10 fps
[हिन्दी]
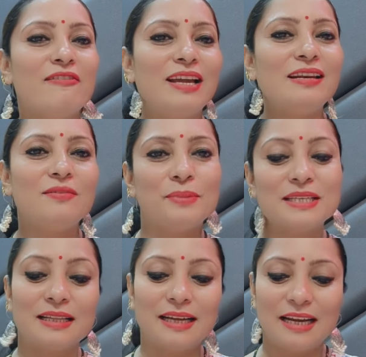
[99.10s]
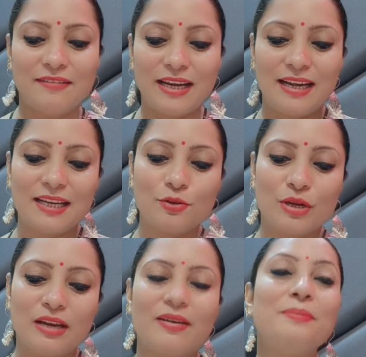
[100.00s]
वेल well, पसंद आने वाला है
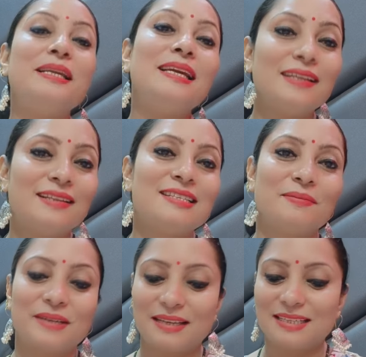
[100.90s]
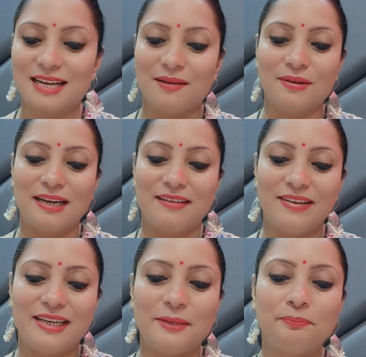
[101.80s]
क्योंकि रेमेडी ही इतनी जबरदस्त काम करने
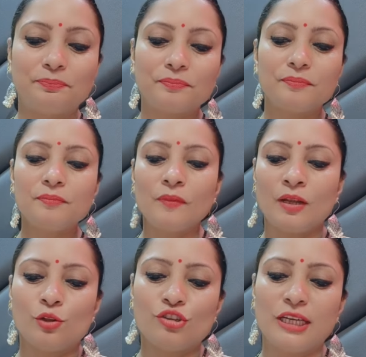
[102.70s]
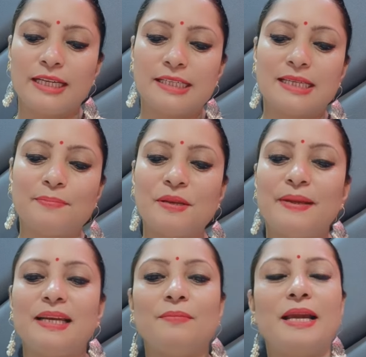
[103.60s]
वाली है तो चलिए जी सबसे
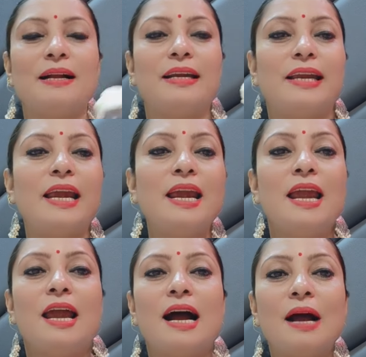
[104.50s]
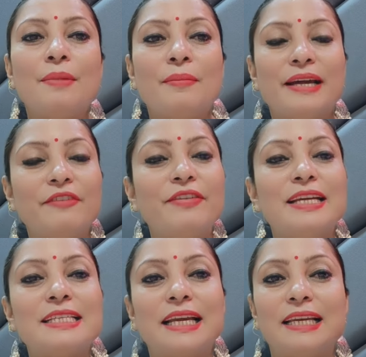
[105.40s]
पहले हम क्या करेंगे हम हमारे
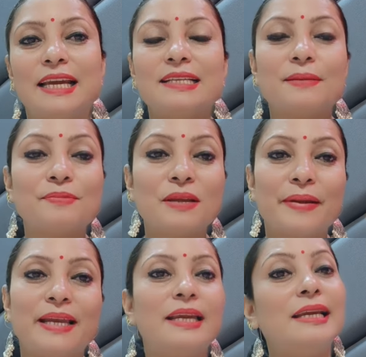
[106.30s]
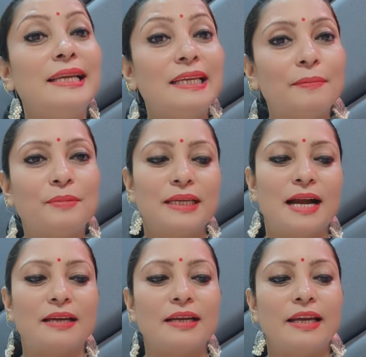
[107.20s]
फेस के लिए सबसे पहले क्लीन अप
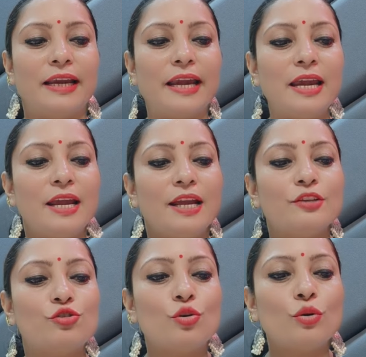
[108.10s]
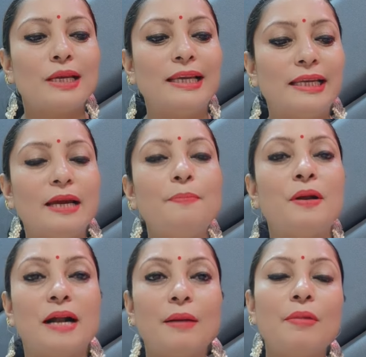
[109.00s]
तैयार करेंगे जो क्लीन अप
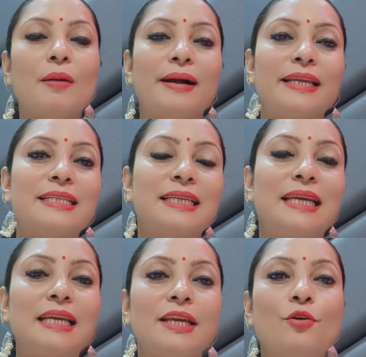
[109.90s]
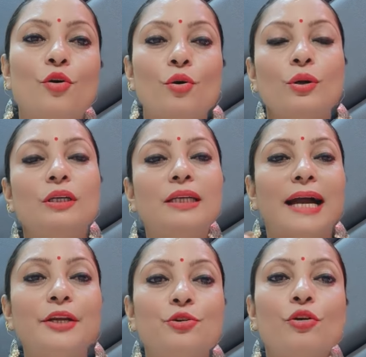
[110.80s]
कम हमारी स्किन को
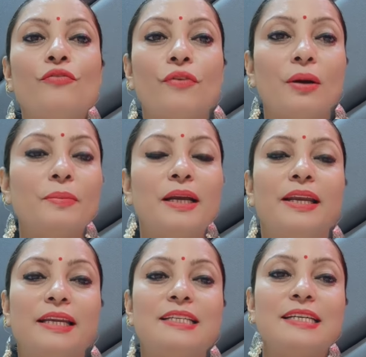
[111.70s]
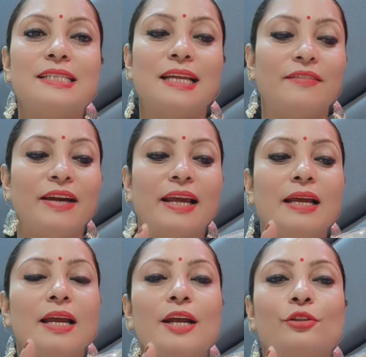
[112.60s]
टाइट और फॉर्म करने की चीज देने वाला है
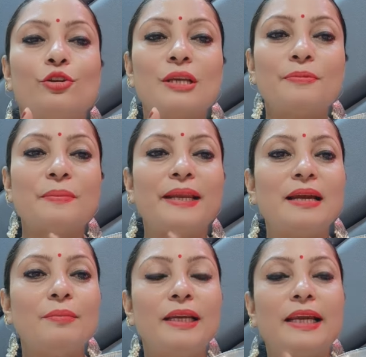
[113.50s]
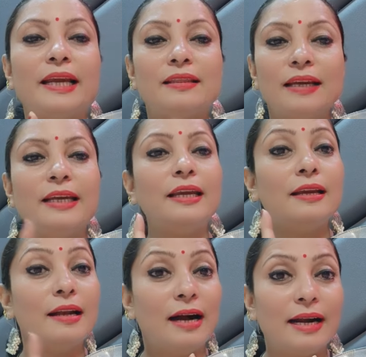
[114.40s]
तो सबसे पहले हम ले लेंगे दही
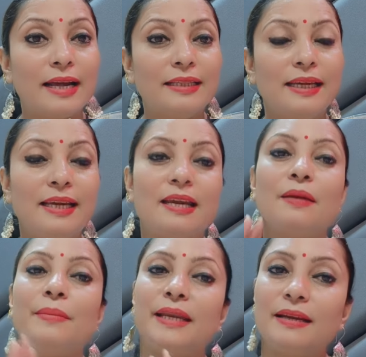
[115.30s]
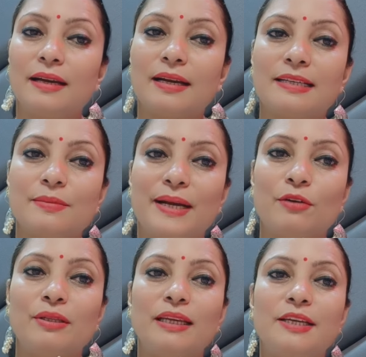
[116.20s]
गाढ़ा दही है मैंने घर का जमाया
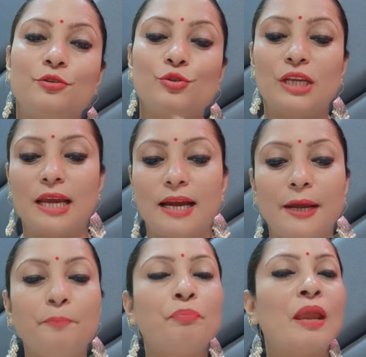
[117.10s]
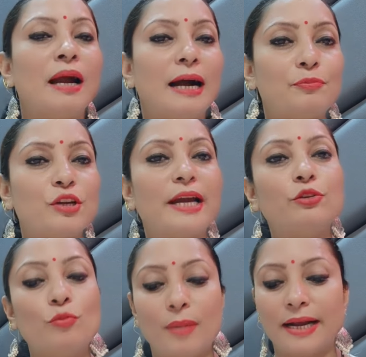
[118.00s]
हुआ दही यूज किया है आप चाहें
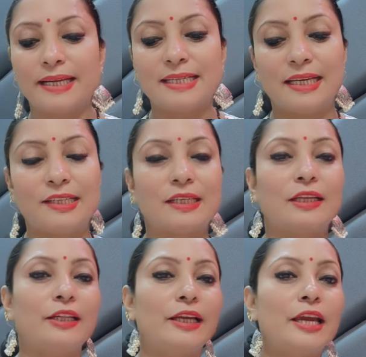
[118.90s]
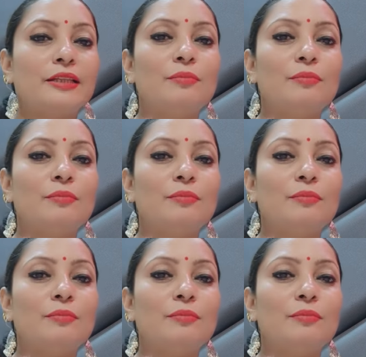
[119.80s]
तो मार्केट से ले सकते हैं देखिए